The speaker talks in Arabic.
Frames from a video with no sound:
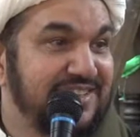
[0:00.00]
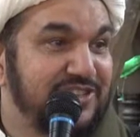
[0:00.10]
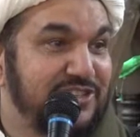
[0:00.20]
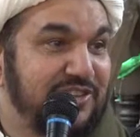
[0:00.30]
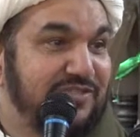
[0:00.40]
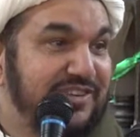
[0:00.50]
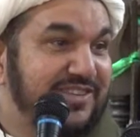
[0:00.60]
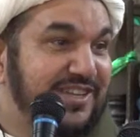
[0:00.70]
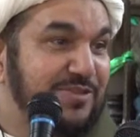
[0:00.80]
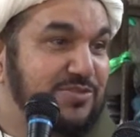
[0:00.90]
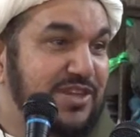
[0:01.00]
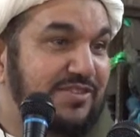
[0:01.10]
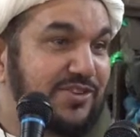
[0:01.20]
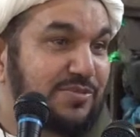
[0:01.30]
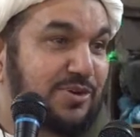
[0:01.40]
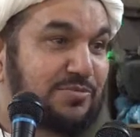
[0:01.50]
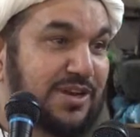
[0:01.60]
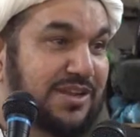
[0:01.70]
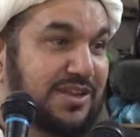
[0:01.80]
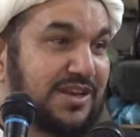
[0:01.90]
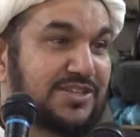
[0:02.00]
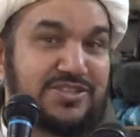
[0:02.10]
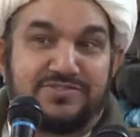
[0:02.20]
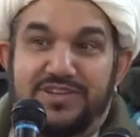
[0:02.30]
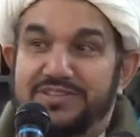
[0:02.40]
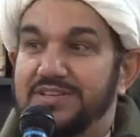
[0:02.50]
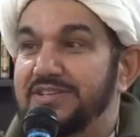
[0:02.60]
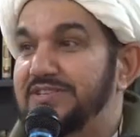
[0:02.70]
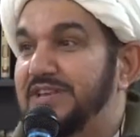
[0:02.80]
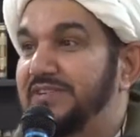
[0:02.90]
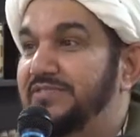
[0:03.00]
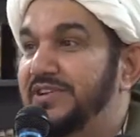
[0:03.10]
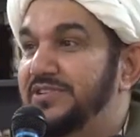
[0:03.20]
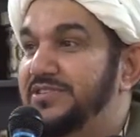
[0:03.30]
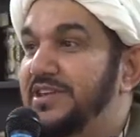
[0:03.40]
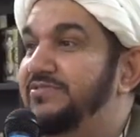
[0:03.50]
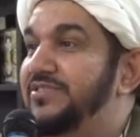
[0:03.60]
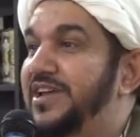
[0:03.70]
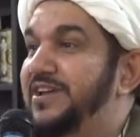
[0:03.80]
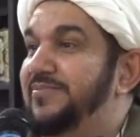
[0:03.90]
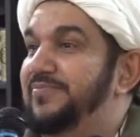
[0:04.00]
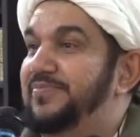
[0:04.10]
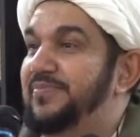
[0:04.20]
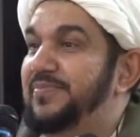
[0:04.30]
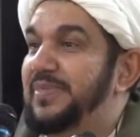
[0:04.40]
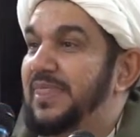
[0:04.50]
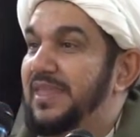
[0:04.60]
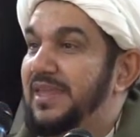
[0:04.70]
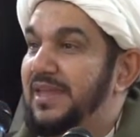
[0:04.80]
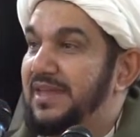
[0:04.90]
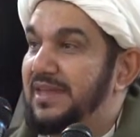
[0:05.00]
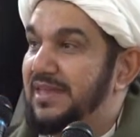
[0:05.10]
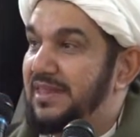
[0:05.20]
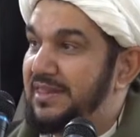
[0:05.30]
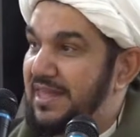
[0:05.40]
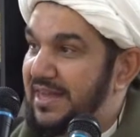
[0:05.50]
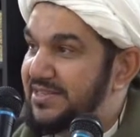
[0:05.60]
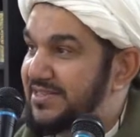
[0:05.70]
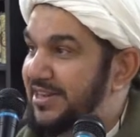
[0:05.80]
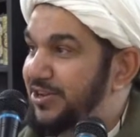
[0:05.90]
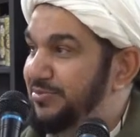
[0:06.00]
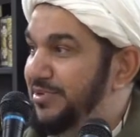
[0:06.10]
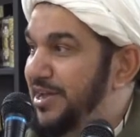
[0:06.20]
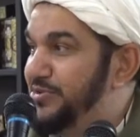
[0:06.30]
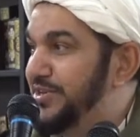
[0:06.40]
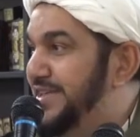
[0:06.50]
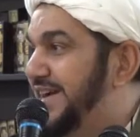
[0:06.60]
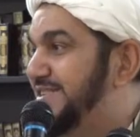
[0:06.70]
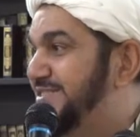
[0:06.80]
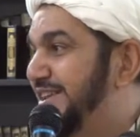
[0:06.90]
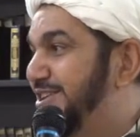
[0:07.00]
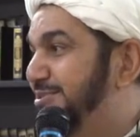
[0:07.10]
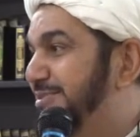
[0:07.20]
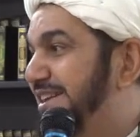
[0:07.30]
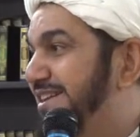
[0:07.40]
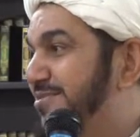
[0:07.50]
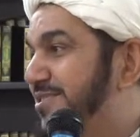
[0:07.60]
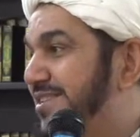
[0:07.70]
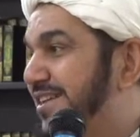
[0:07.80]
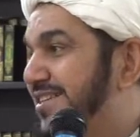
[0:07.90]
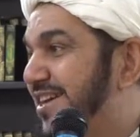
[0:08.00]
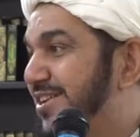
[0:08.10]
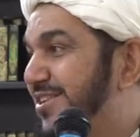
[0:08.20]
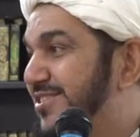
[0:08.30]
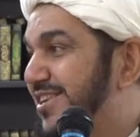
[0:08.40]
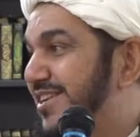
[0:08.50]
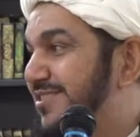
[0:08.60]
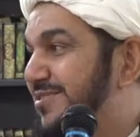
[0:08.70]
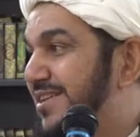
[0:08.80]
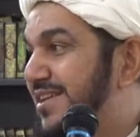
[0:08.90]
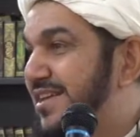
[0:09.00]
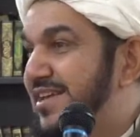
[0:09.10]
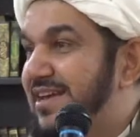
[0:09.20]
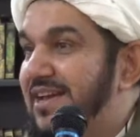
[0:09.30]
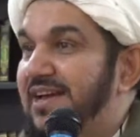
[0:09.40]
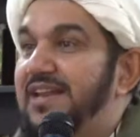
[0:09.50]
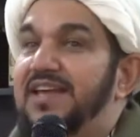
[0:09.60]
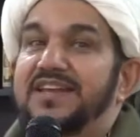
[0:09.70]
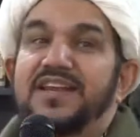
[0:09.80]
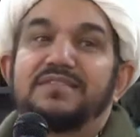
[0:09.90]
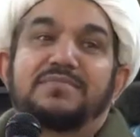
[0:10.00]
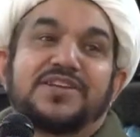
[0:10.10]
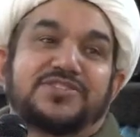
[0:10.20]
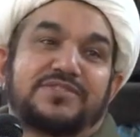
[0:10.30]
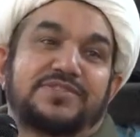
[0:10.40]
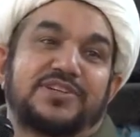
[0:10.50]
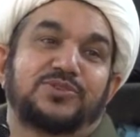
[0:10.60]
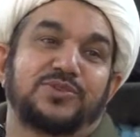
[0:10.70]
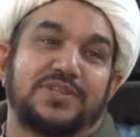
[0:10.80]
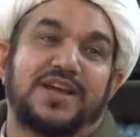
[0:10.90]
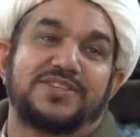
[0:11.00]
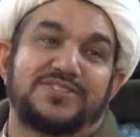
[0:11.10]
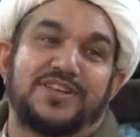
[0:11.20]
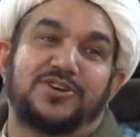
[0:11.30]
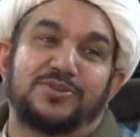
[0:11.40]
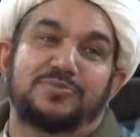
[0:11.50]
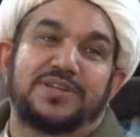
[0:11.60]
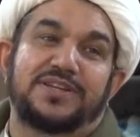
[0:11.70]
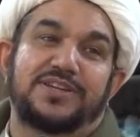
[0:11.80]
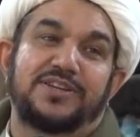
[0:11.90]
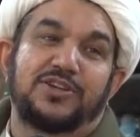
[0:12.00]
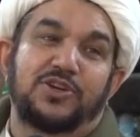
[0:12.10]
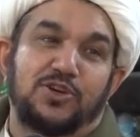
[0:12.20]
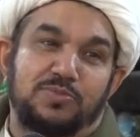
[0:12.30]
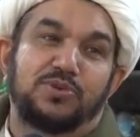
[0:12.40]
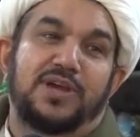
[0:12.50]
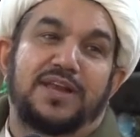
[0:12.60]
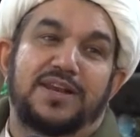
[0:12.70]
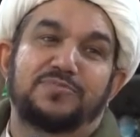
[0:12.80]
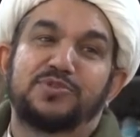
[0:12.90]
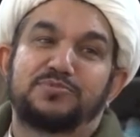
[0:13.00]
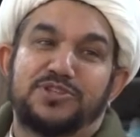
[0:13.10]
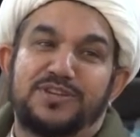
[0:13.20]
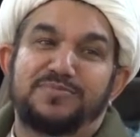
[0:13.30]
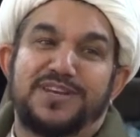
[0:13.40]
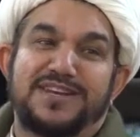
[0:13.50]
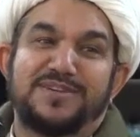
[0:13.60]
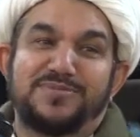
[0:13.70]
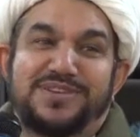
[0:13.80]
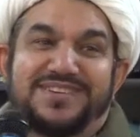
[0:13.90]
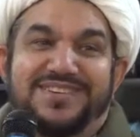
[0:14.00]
سافرت يعني مسافر بعمره كله سافرت يعني سافر سفرة 12 سنة عمره أو 11 سنة عمره النبي صلى الله عليه وسلم هل أنا لما سافرت و11 سنة عمري أبوي علمني بشيء من النبي